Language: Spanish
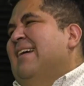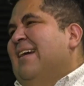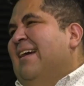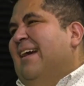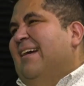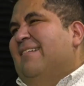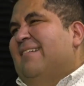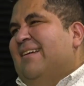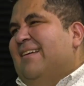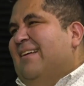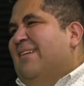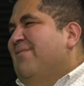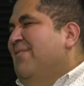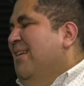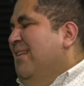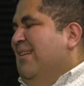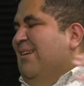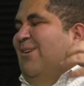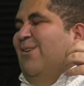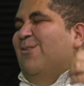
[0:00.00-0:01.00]
Javier
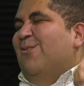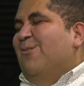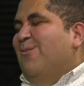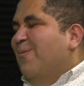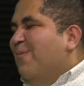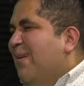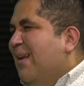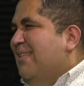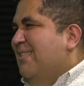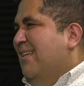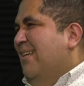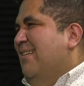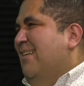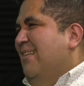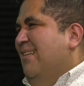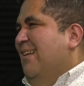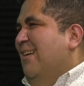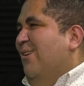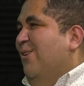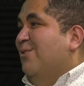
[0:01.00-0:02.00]
Emilio, un placer
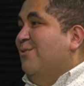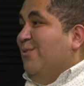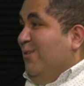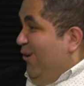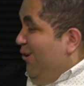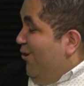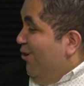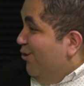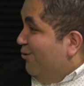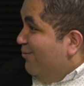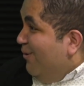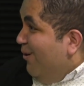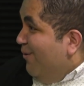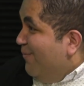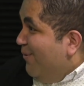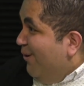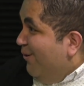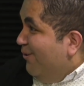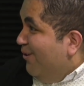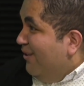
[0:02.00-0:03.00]
tenerlos. Los veo
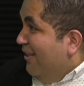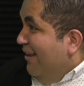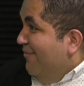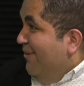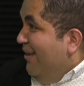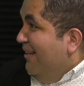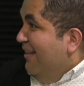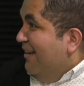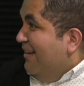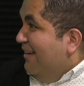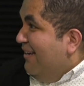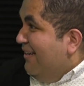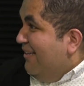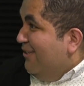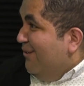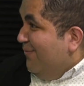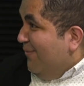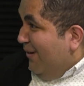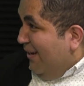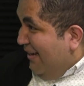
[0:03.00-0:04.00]
pronto también de
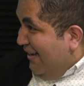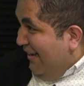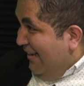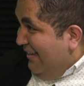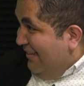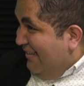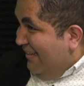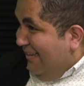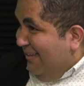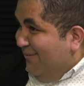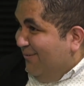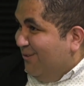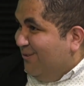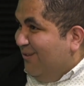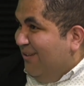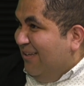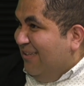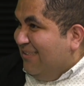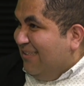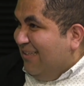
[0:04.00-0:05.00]
regreso por acá. Tenemos
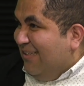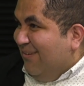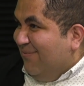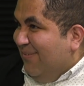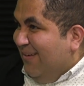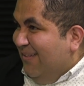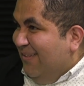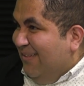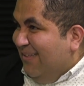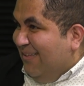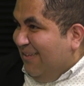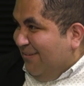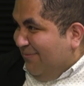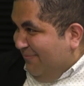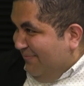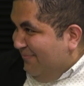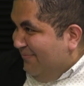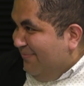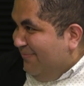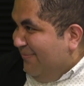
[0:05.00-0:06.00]
una pues sí, pendiente. Yes,
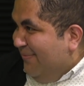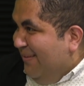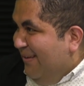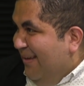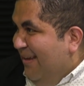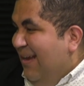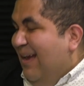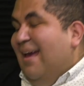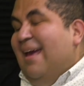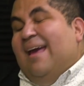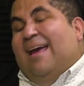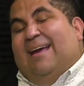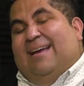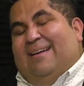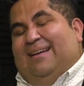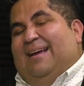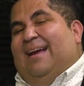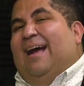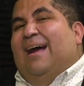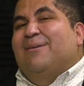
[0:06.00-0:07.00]
yes, yes. Yes.
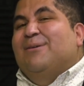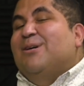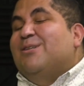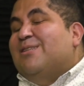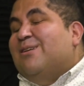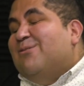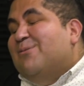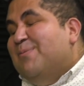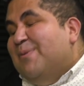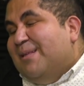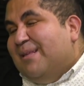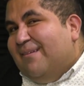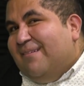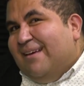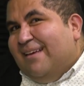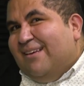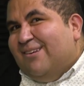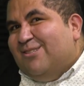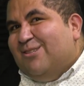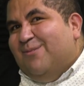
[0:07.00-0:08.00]
Amigos de Wipi
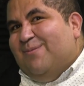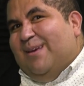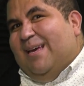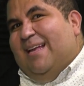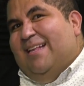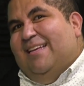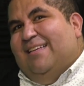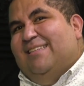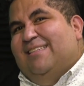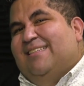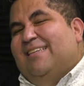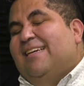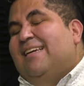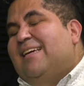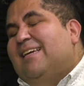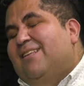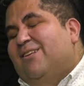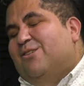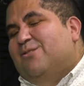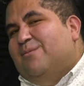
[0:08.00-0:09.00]
TV, yo soy Miguel Denichi
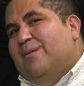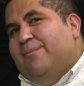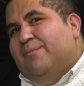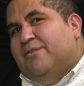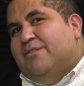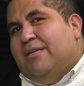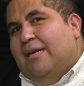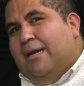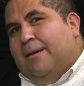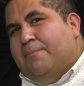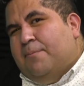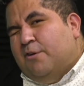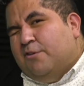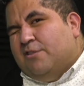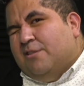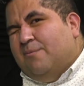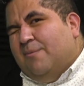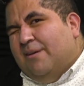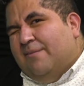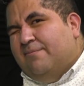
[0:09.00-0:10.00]
y nos vemos a la
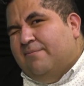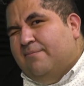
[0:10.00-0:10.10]
próxima.